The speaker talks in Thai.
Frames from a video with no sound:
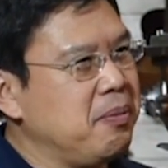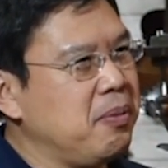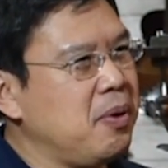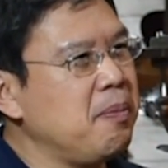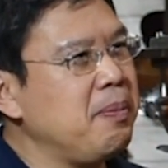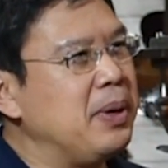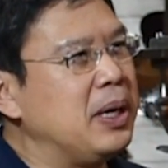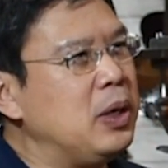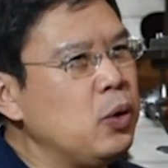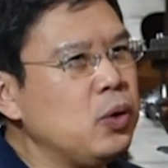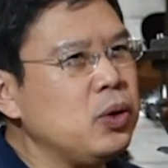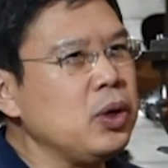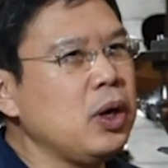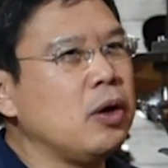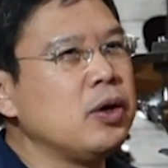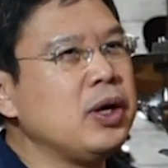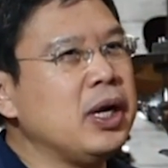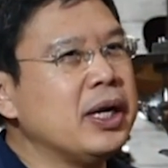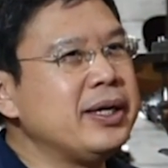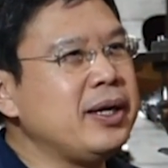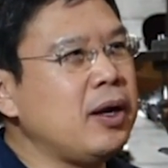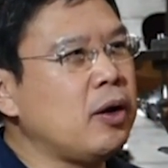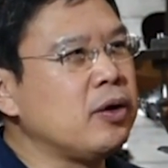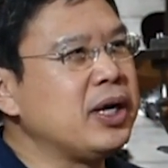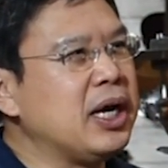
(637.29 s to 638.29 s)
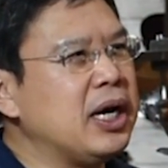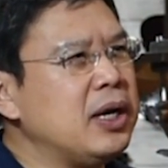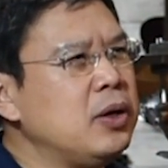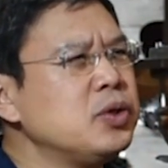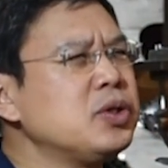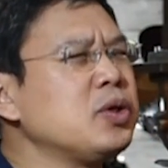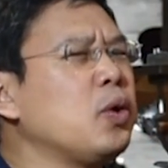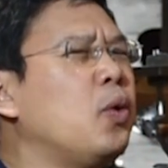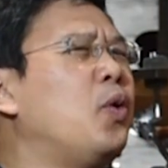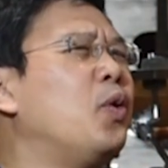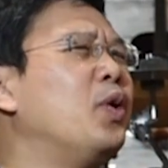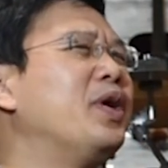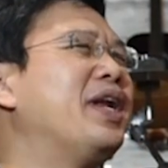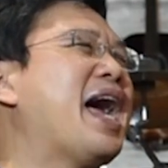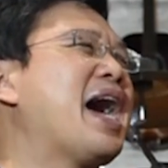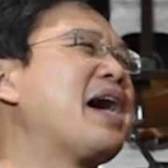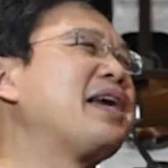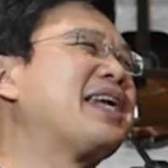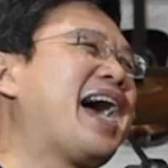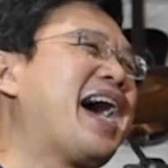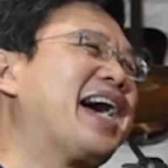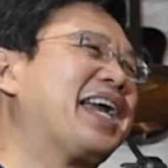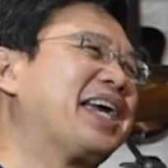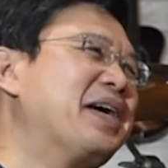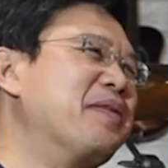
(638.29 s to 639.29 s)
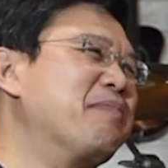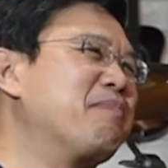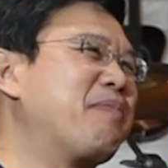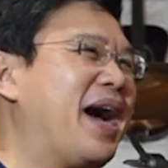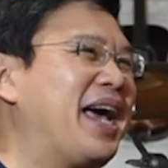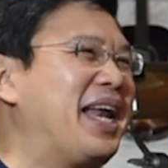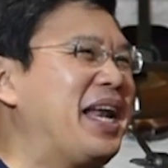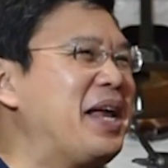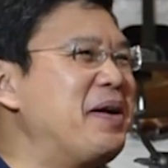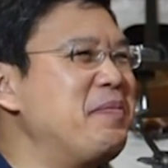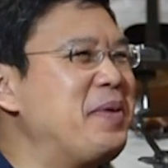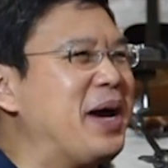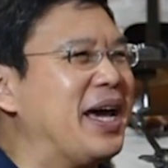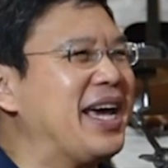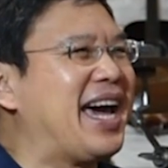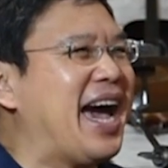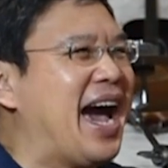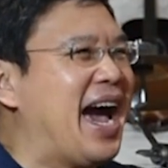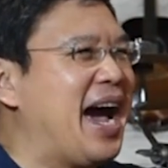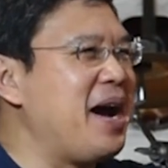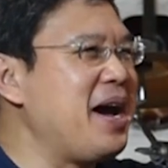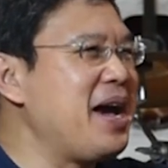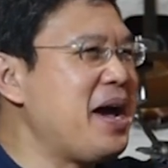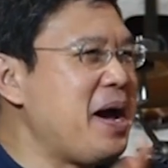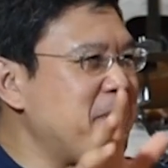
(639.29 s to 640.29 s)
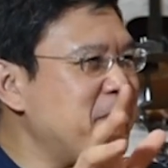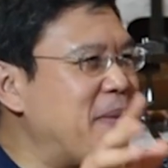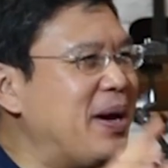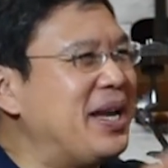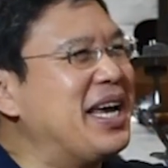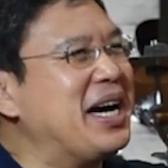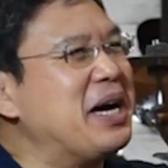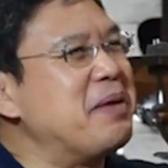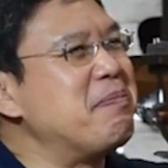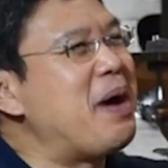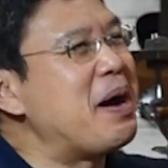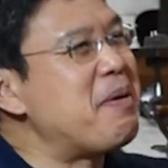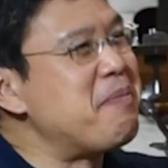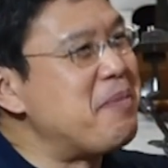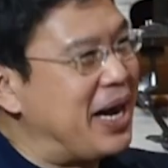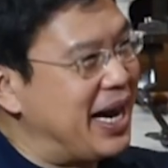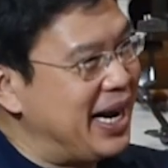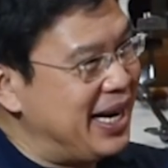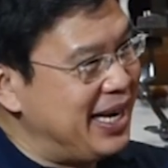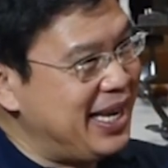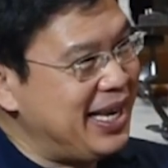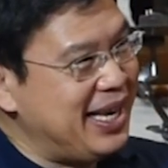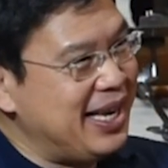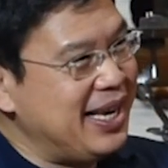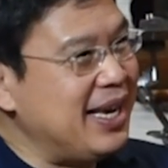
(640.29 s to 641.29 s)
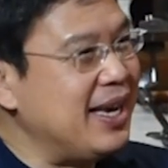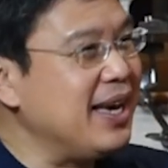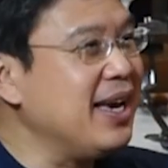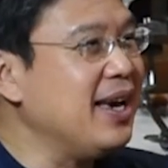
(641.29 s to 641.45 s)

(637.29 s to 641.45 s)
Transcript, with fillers: พอมันลุกเราเดินรู้สึกโอ้โหนั่งนานเกินไปแล้วเมื่อยขาไปเดินบ้างมันก็ดี